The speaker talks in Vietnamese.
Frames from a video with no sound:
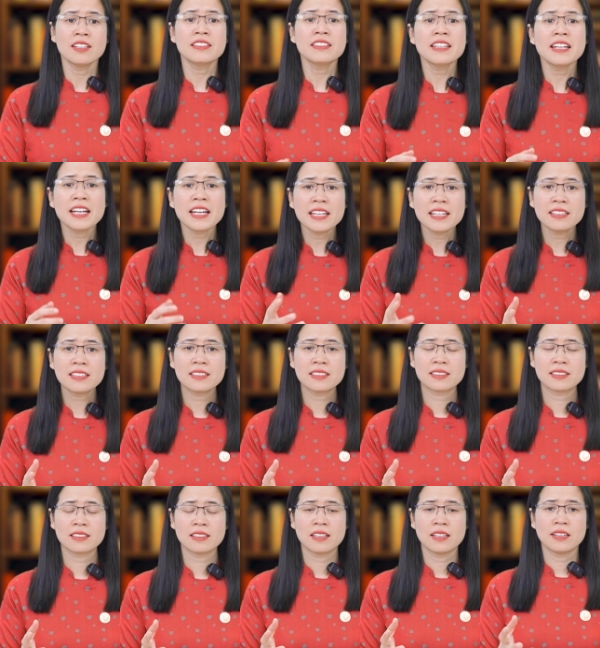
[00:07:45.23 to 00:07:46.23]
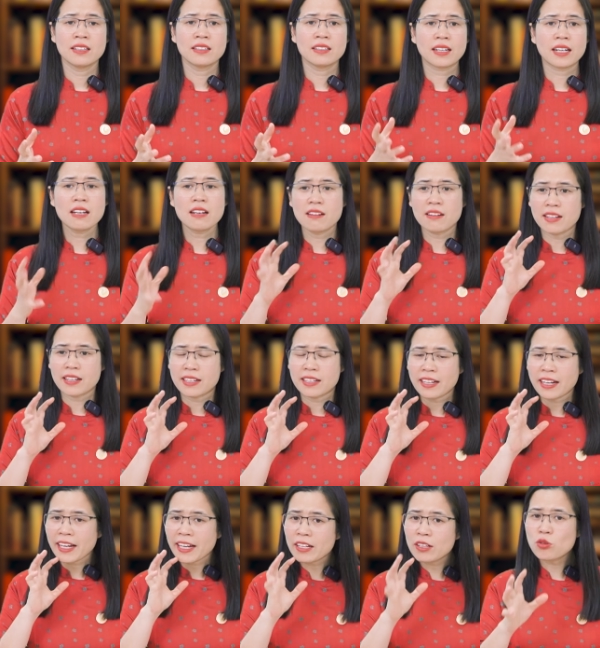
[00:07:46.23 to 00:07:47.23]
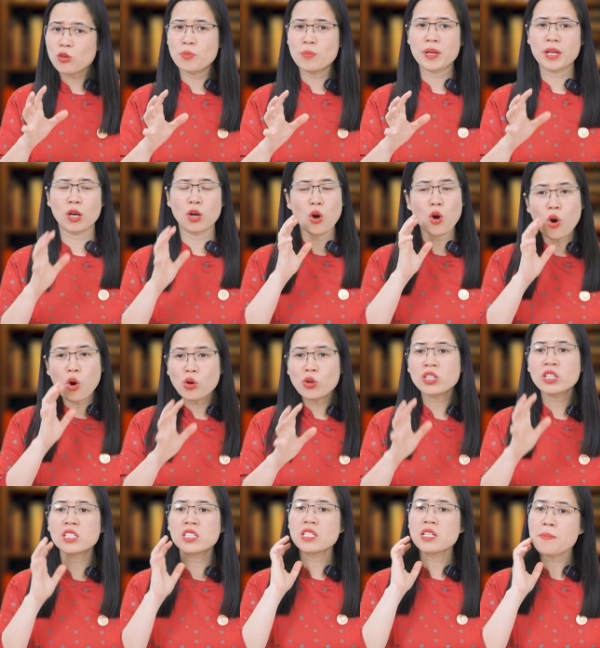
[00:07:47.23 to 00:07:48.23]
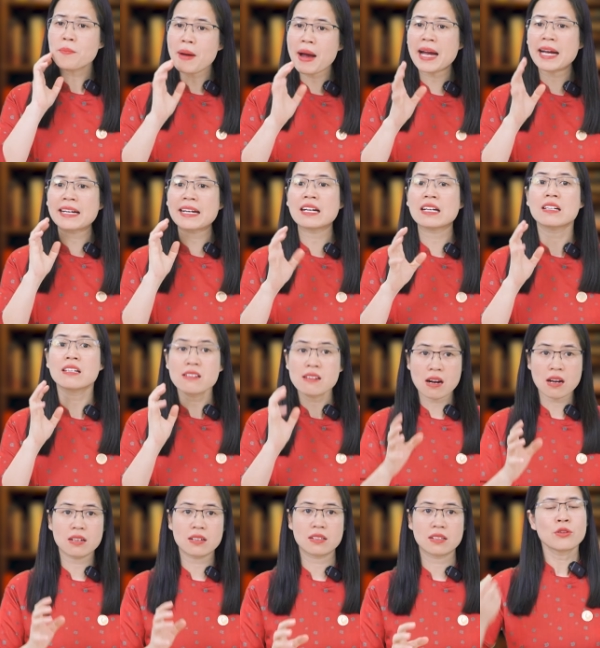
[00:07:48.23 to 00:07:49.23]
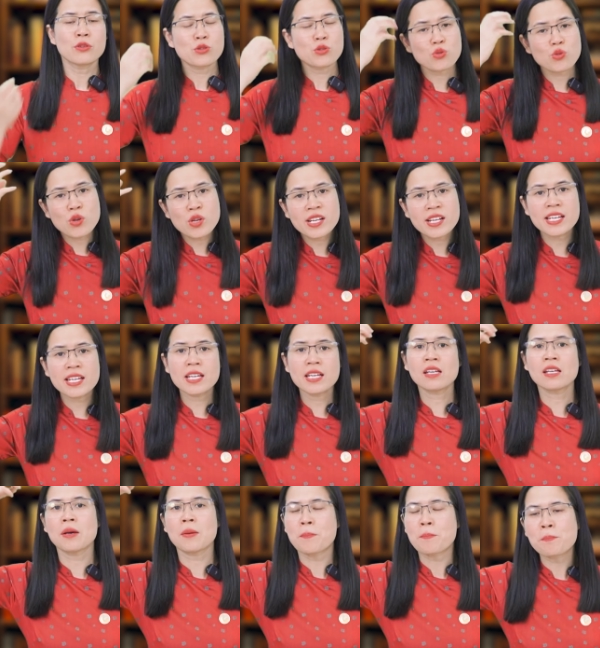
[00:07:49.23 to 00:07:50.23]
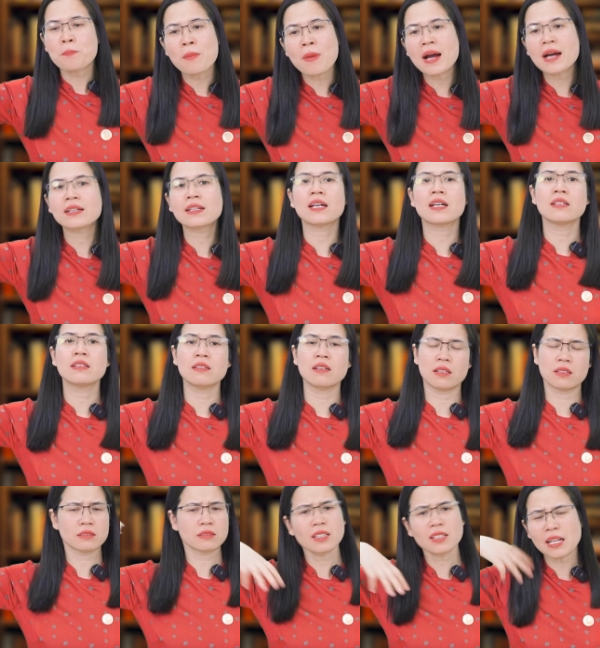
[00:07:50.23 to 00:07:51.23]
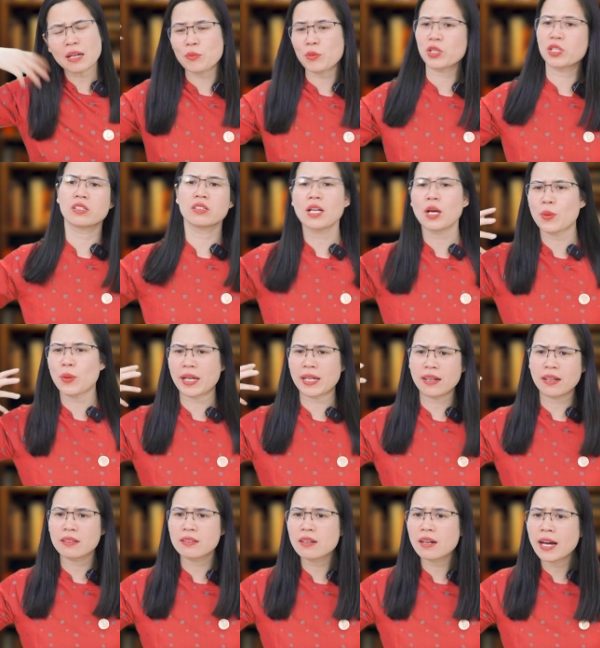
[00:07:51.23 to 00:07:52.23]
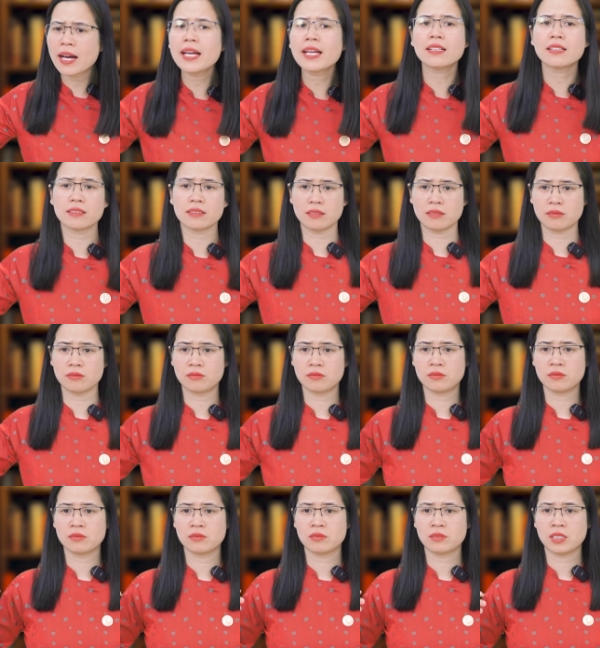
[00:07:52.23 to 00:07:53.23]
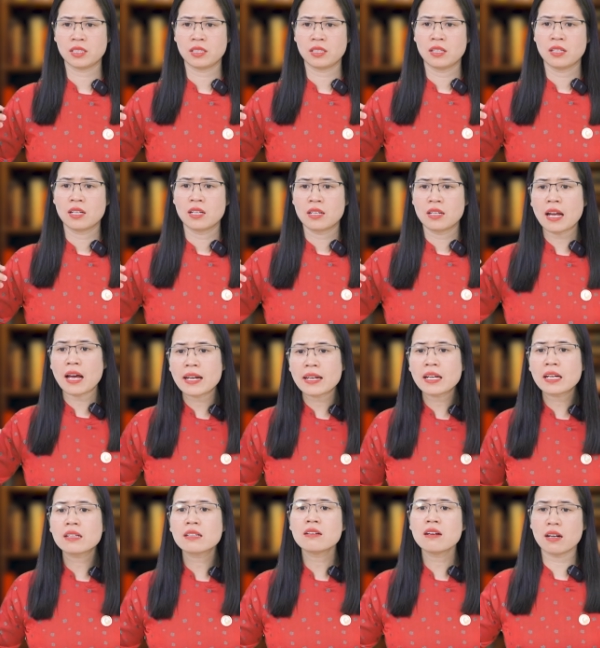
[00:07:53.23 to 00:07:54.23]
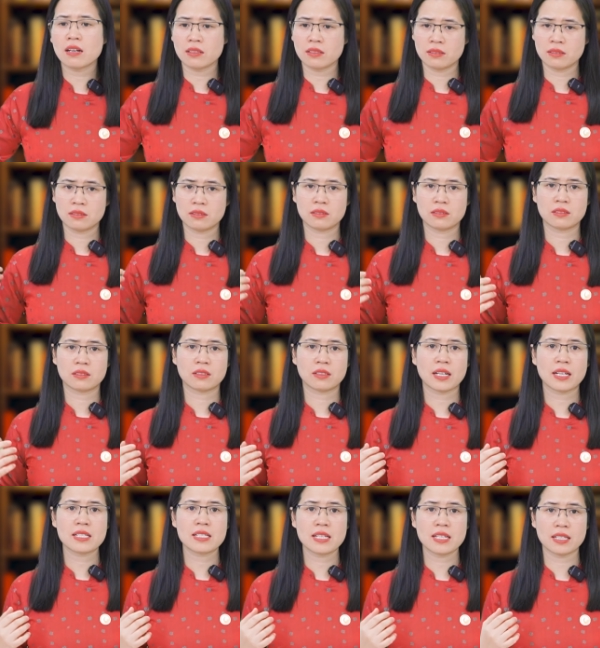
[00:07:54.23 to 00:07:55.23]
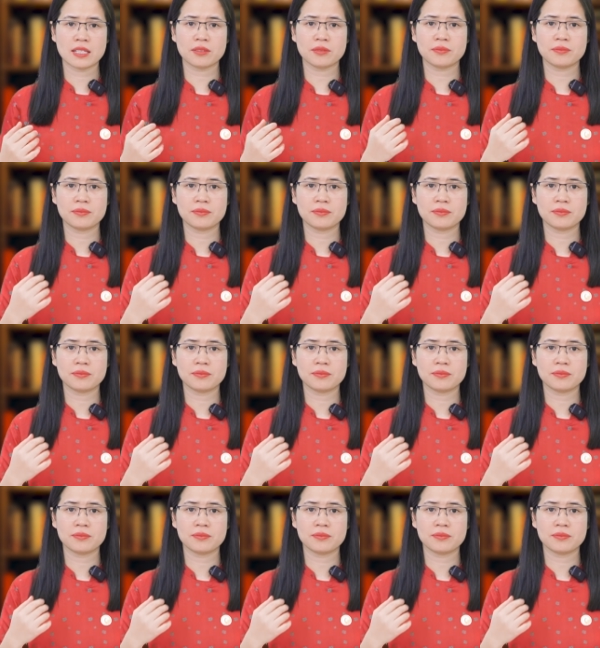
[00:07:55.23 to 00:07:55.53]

nên cái lời khen của mình ngôn ngữ mang năng lượng suy nghĩ mang năng lượng tất cả mọi thứ đều là năng lượng hết là năng lượng các anh chị